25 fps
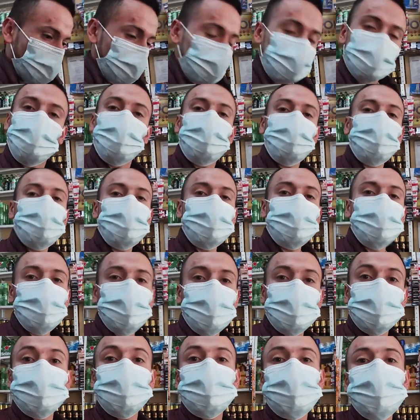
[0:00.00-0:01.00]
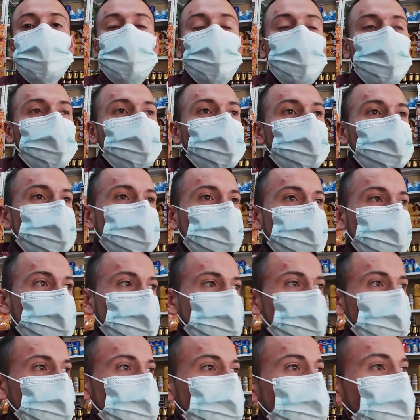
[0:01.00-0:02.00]
El día de hoy es un video,
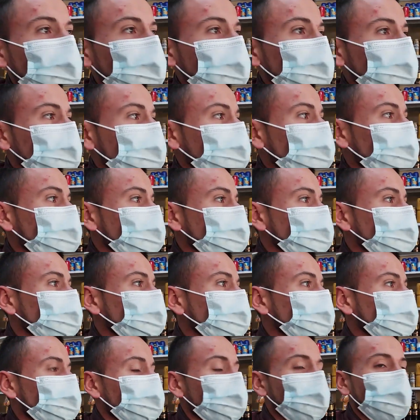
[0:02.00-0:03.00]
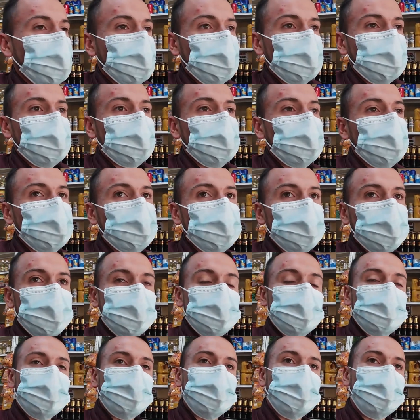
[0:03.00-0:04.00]
pues no sé, más que trabajando aquí va
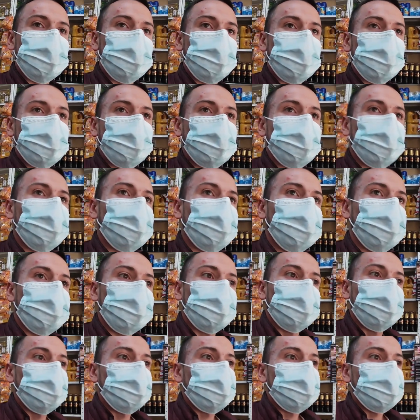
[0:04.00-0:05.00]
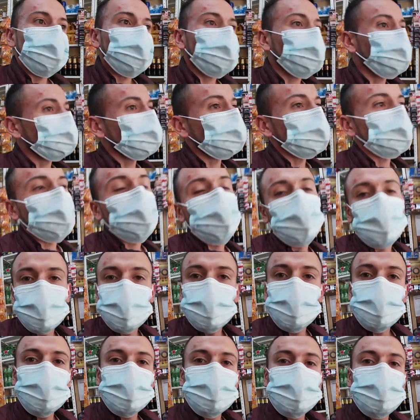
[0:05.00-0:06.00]
a ser como
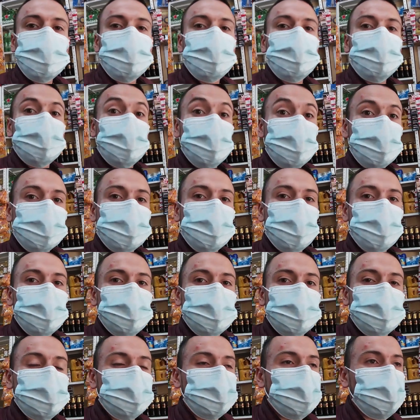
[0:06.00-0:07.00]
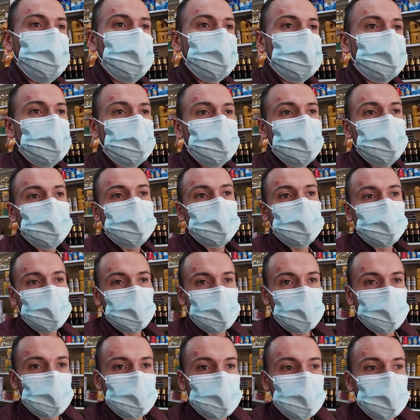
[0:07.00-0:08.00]
contándoles como mi experiencia trabajando aquí,
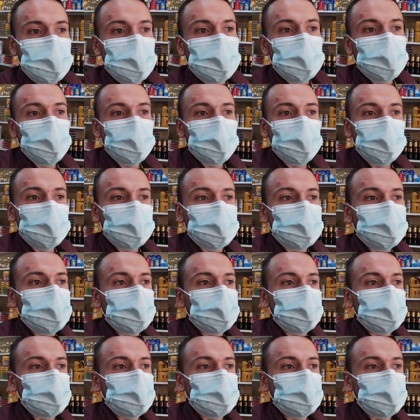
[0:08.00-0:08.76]
porque no es como que